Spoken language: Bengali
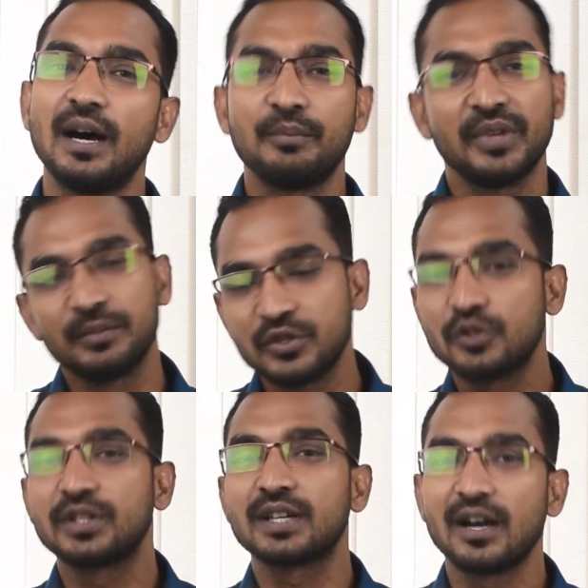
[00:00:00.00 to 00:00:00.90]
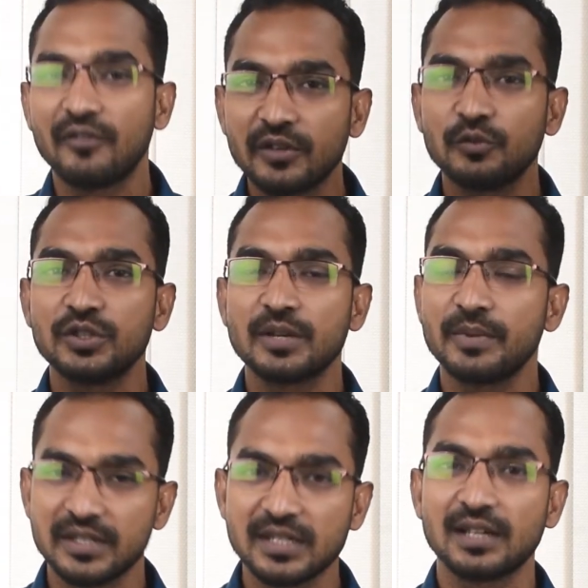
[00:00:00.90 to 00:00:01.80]
আপনার বিষয়টা কাভার হয়ে যাবে
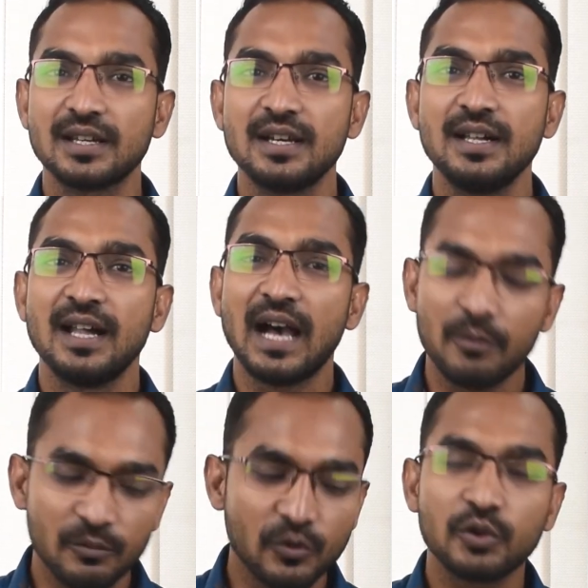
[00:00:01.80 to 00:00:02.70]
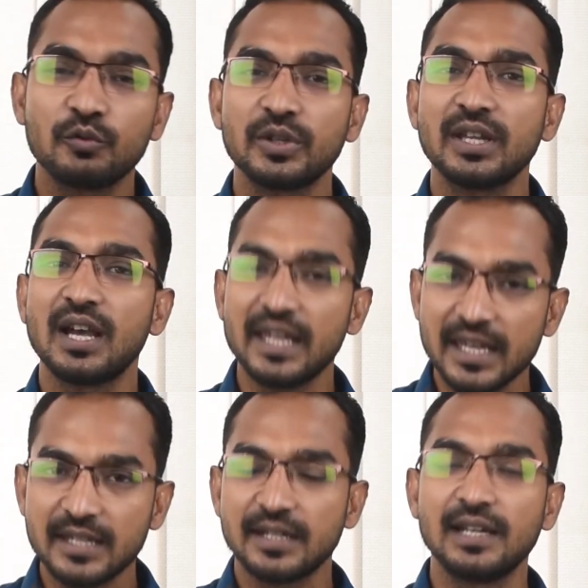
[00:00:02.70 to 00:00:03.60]
ইনশাল্লাহ আমি মনে করি
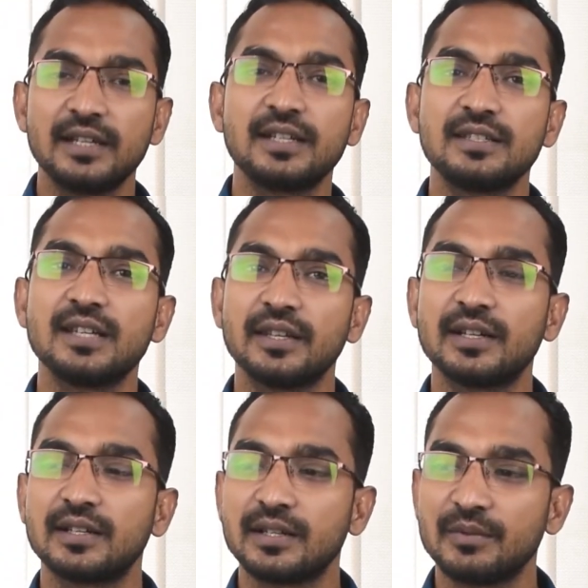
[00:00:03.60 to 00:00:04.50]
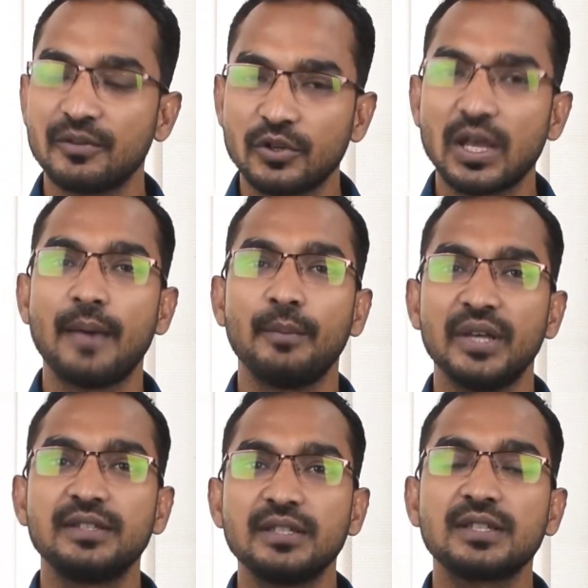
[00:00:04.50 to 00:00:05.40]
এই রিলেটেড যাদের বিভিন্ন
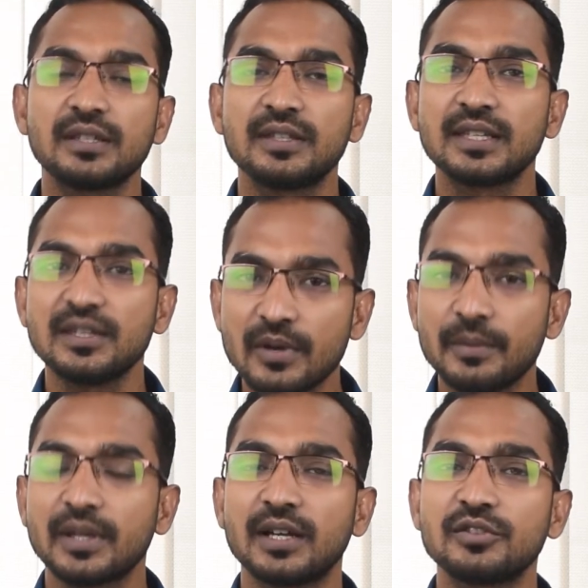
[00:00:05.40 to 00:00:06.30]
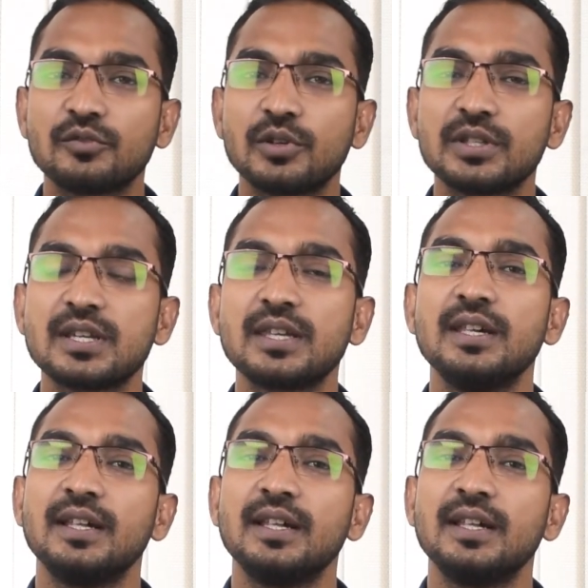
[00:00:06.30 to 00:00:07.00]
অ্যাম্বাসির সাথে কিভাবে কাজ করা যায়